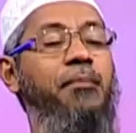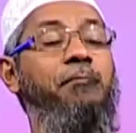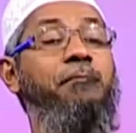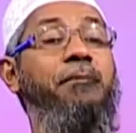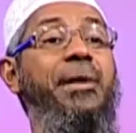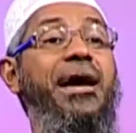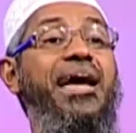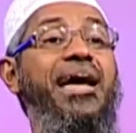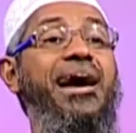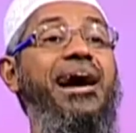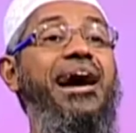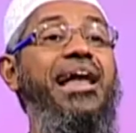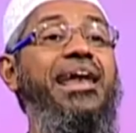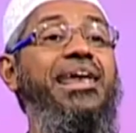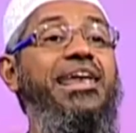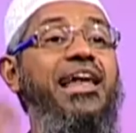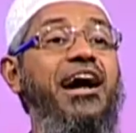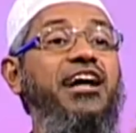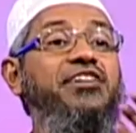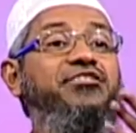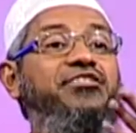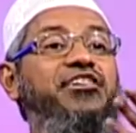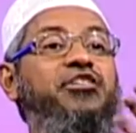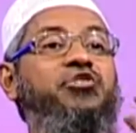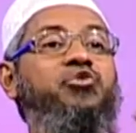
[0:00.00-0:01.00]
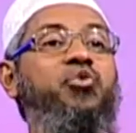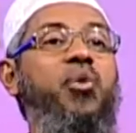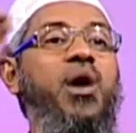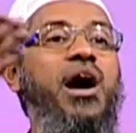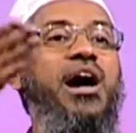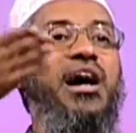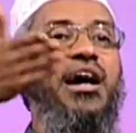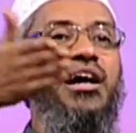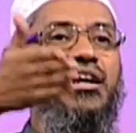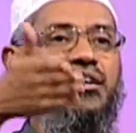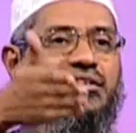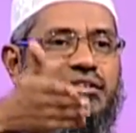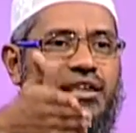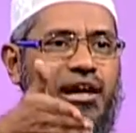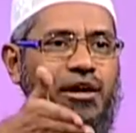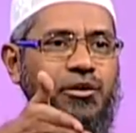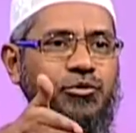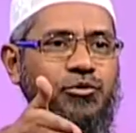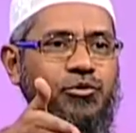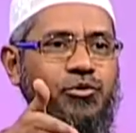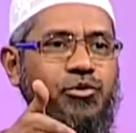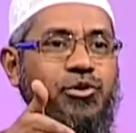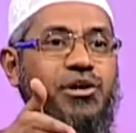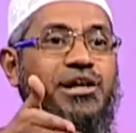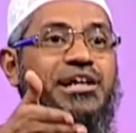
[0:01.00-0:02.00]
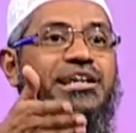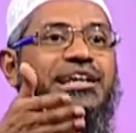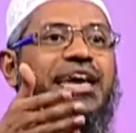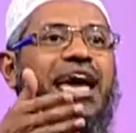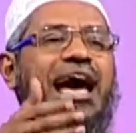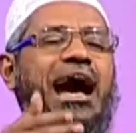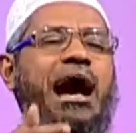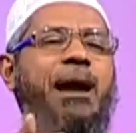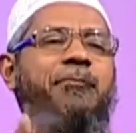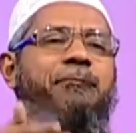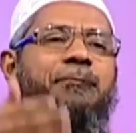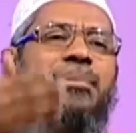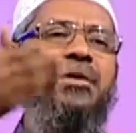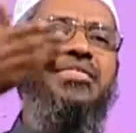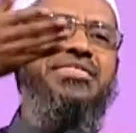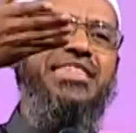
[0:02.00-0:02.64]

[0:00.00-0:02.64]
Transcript: मैं अल्लाह से दुआ करता हूँ कि आप पे